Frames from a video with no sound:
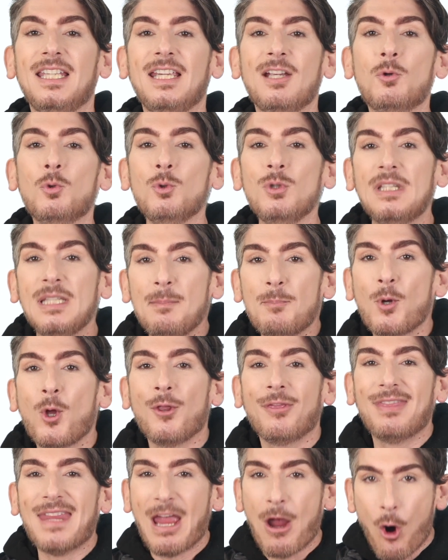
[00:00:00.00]
ningún
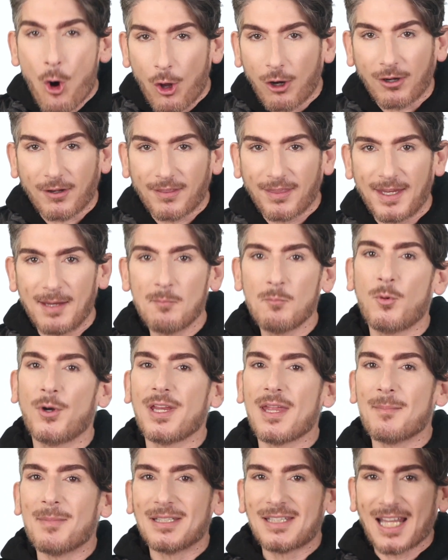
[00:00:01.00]
tipo de orden
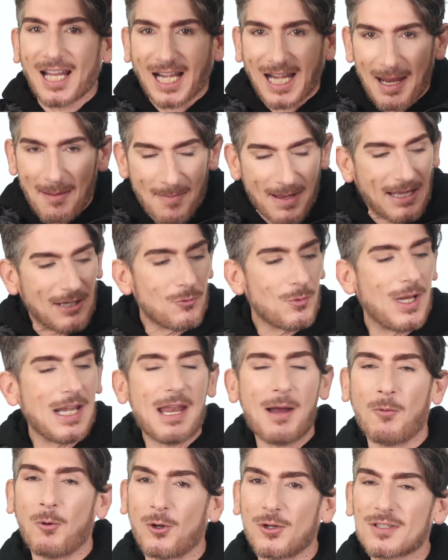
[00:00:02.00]
voy a meter la mano en
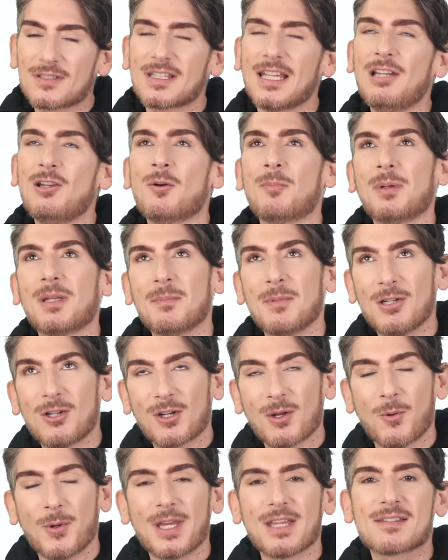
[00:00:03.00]
la bolsa y lo primero
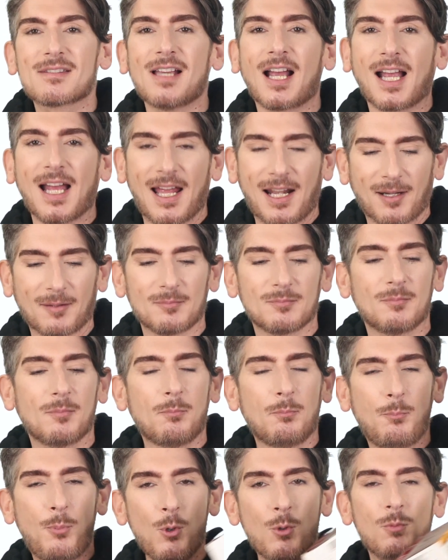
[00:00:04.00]
que voy a sacar.
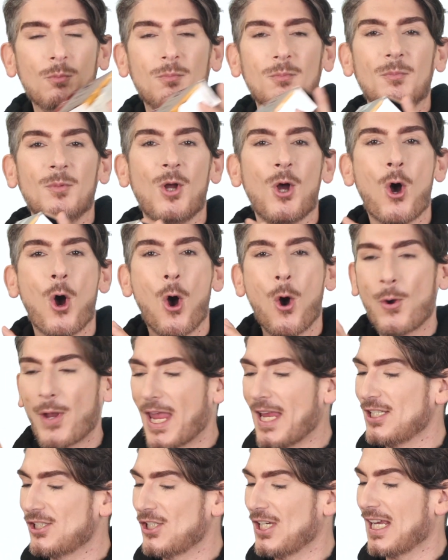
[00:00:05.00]
¡Pum! Ok
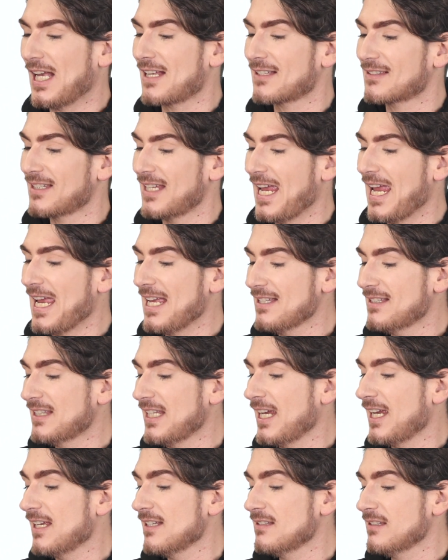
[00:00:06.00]
chicas,
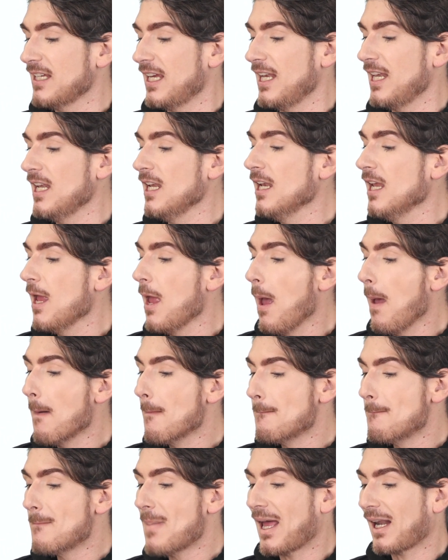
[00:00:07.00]
este es el
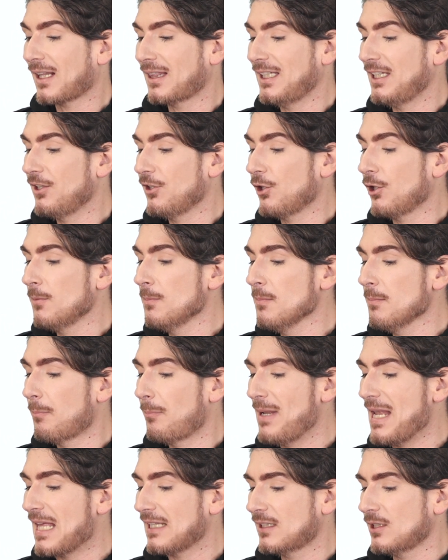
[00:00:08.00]
Martiderm
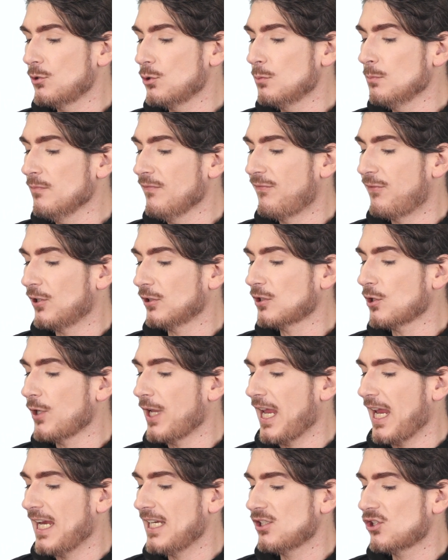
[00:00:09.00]
Platinum Photo
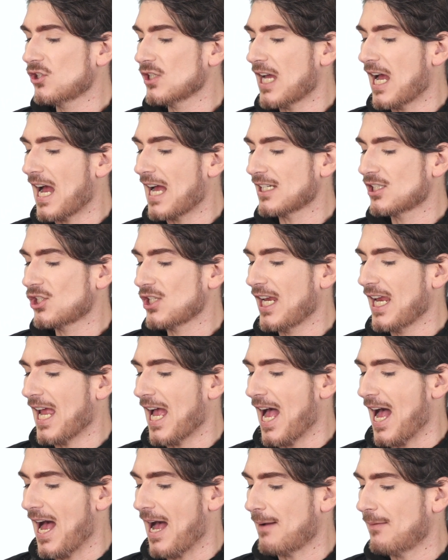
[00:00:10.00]

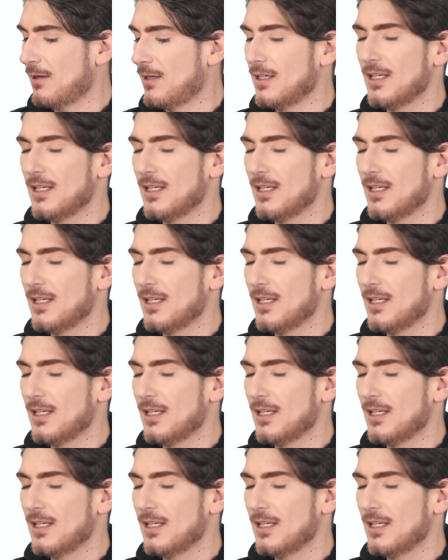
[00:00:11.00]
HHA.